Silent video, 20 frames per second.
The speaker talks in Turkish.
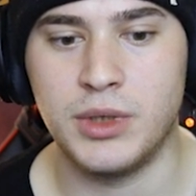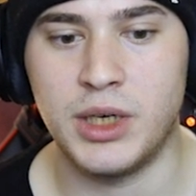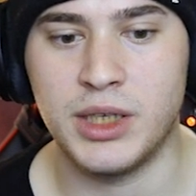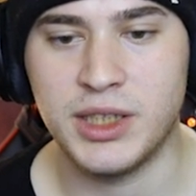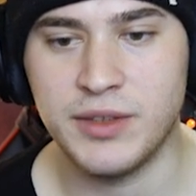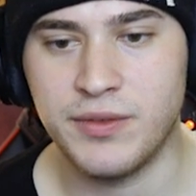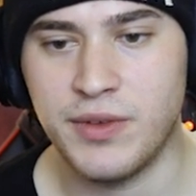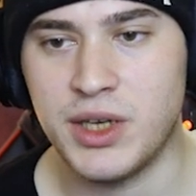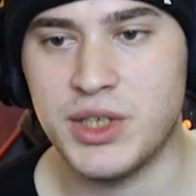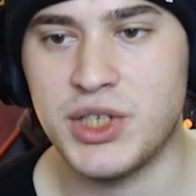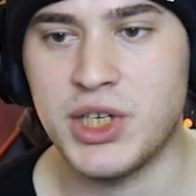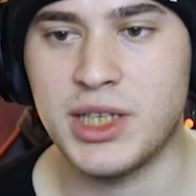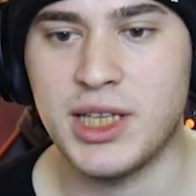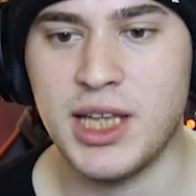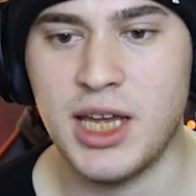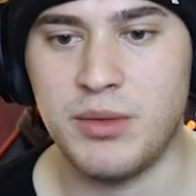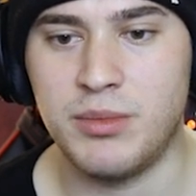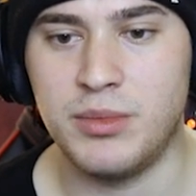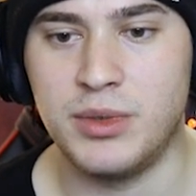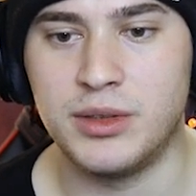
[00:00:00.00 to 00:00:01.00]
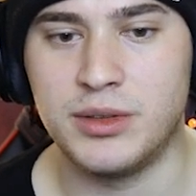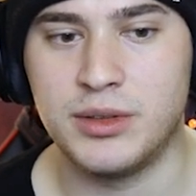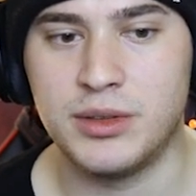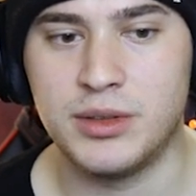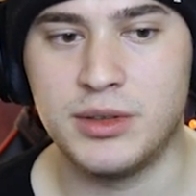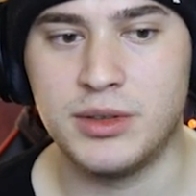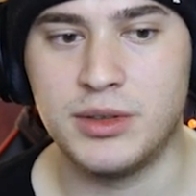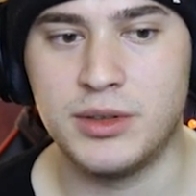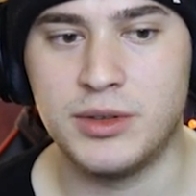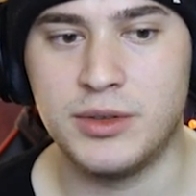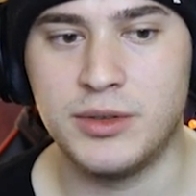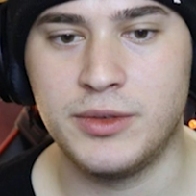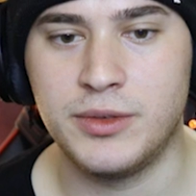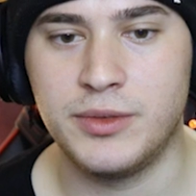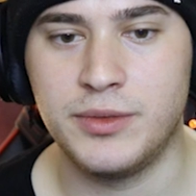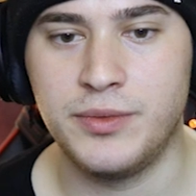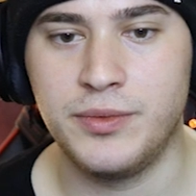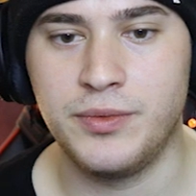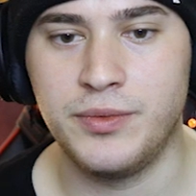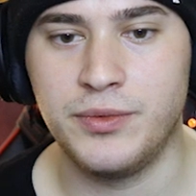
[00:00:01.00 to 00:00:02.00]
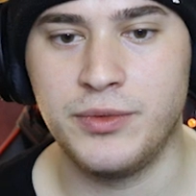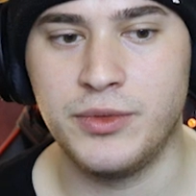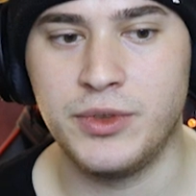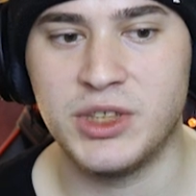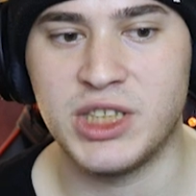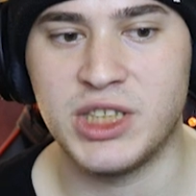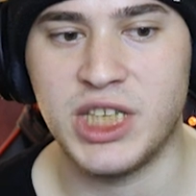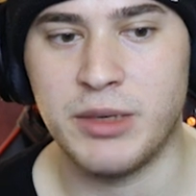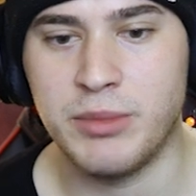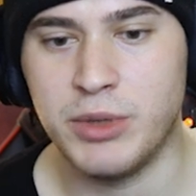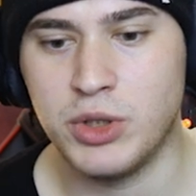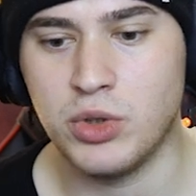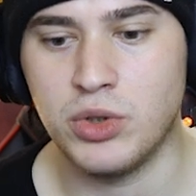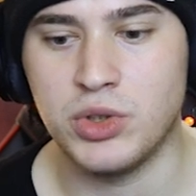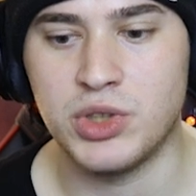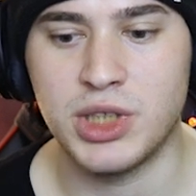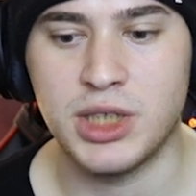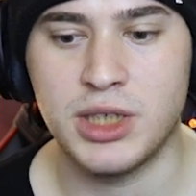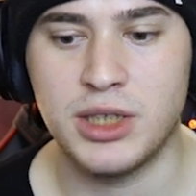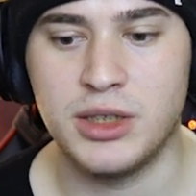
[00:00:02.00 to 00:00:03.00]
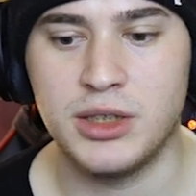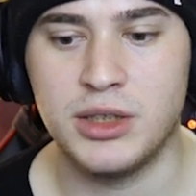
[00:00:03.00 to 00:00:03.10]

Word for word: Artık verecekler mi? Zahmet olacak.